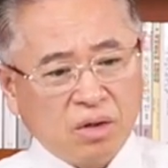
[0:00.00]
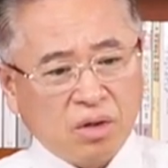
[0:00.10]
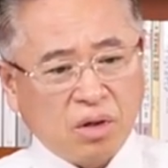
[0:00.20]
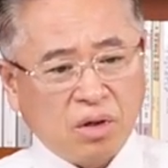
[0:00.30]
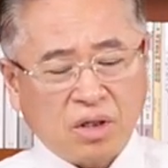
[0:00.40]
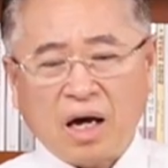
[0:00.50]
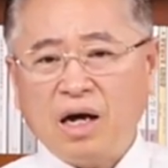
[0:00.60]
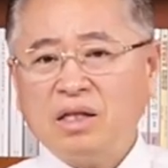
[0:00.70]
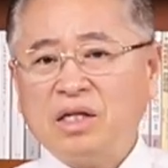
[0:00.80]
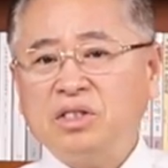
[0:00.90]
어,
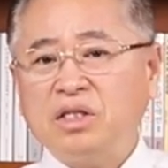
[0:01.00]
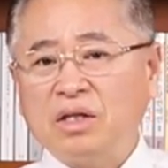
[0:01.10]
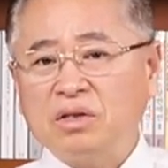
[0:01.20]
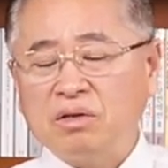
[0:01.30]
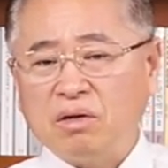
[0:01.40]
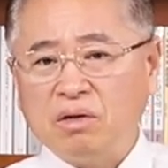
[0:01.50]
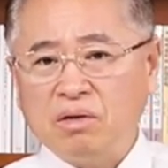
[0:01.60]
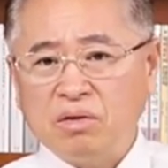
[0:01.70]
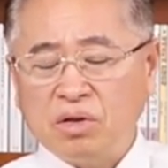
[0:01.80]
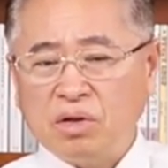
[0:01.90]
다 따지지 않는
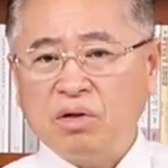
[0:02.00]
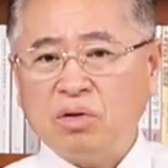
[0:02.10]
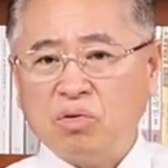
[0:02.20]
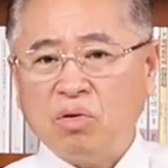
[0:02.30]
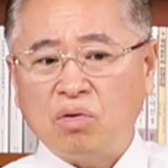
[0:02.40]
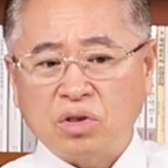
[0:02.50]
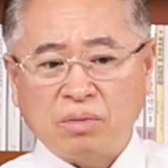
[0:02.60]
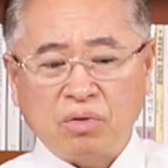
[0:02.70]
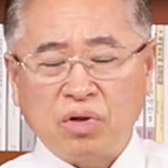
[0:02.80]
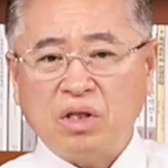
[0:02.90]
거, 이런 것도
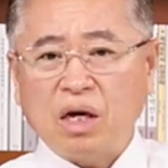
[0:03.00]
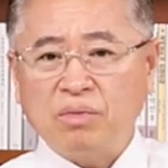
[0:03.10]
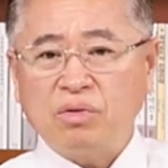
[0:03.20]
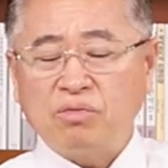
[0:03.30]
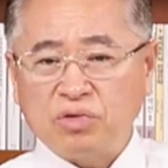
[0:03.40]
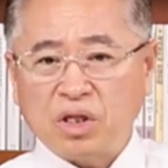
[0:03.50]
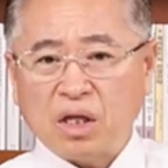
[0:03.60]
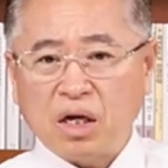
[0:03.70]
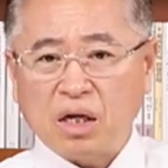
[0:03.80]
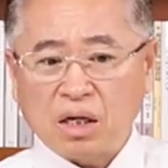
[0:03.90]
정말 우리 대한민국
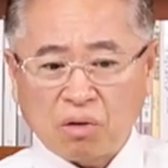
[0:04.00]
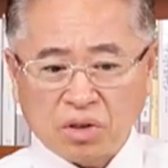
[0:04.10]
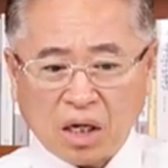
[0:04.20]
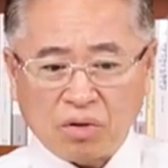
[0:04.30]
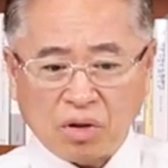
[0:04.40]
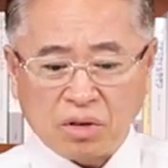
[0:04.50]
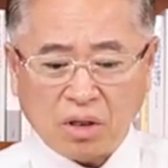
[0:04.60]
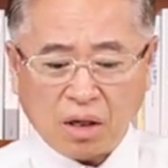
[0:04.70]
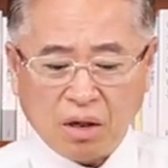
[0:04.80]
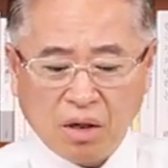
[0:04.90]
문제다라고 생각이
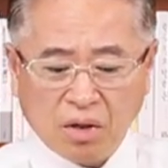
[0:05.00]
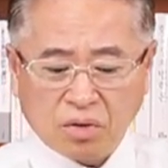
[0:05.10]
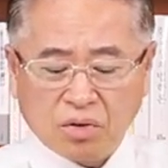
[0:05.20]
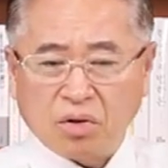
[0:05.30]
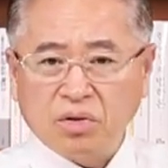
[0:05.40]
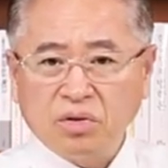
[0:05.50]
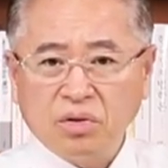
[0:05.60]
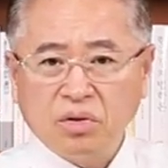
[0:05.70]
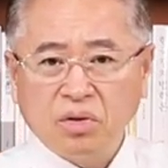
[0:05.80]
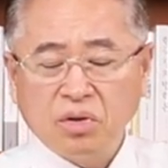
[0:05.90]
되는데
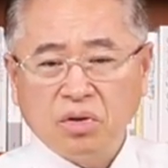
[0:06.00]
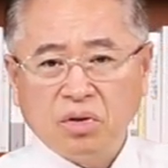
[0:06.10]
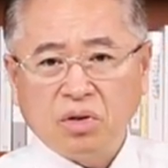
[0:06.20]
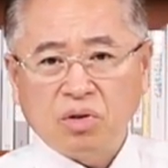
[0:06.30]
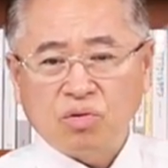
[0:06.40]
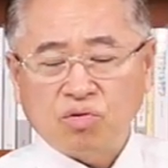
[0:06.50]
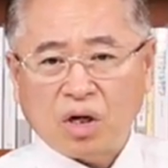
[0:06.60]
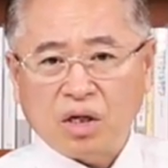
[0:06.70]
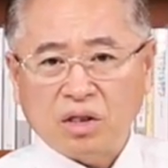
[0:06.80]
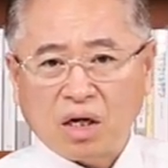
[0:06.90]
그런 어,
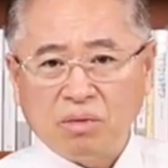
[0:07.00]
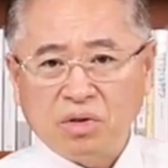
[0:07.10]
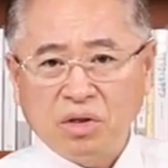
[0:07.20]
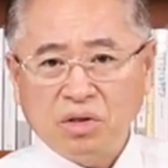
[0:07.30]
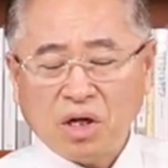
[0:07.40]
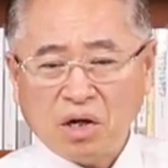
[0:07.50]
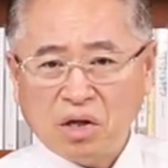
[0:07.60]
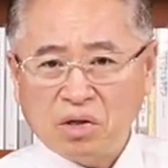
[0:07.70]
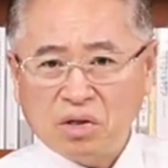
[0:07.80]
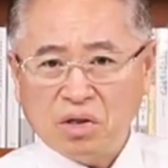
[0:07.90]
수상한 사람들이
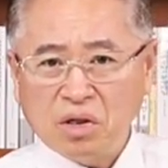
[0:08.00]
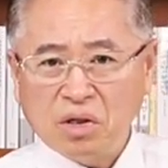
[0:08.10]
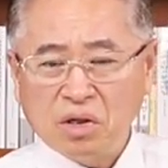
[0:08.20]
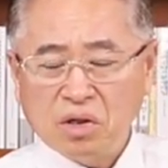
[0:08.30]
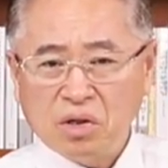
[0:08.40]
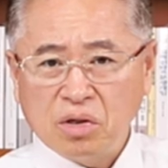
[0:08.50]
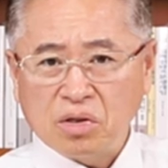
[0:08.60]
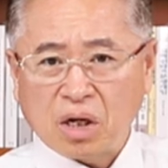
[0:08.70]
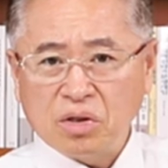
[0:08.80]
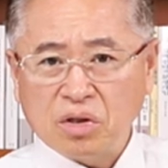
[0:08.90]
자기네들끼리
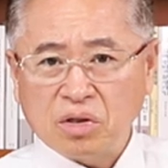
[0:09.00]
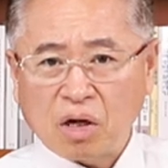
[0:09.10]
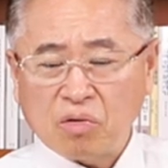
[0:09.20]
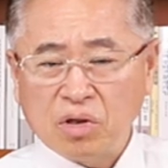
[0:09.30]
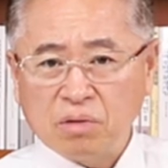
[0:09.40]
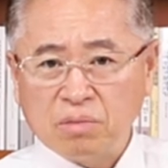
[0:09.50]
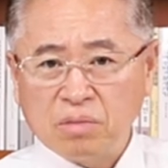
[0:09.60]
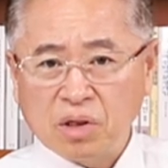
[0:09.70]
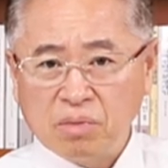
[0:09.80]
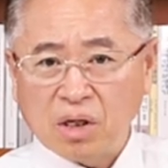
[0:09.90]
이상한 짓을 하고 있는
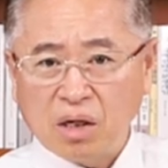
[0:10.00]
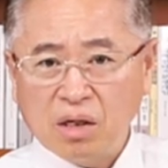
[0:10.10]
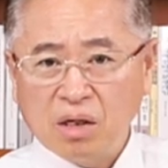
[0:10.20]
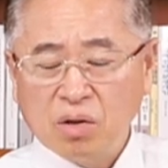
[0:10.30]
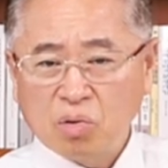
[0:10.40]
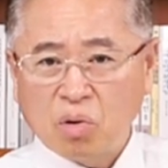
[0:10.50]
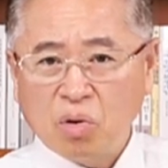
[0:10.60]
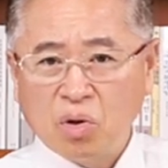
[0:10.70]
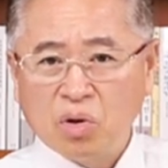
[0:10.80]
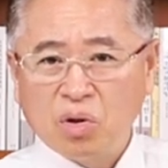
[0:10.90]
겁니다.
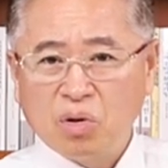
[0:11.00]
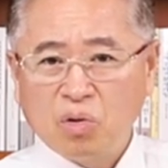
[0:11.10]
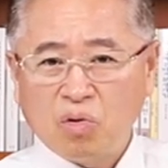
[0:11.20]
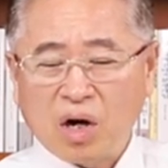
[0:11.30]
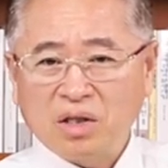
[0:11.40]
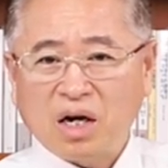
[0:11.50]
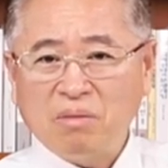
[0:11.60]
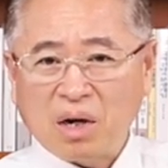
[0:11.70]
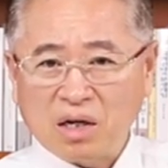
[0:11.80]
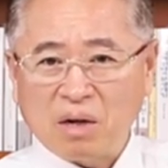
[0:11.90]
또
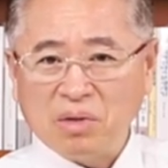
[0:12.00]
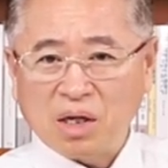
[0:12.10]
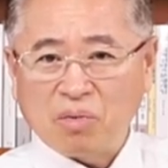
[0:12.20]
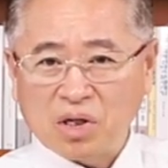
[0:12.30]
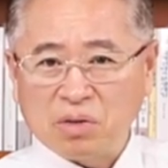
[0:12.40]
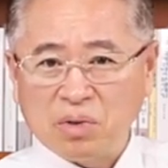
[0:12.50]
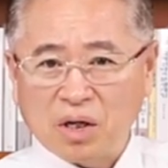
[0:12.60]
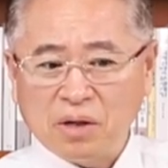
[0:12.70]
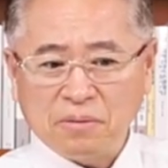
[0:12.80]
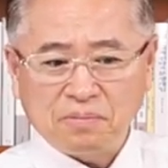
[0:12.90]
황당한 말을 합니다.
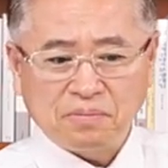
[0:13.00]
보겠습니다.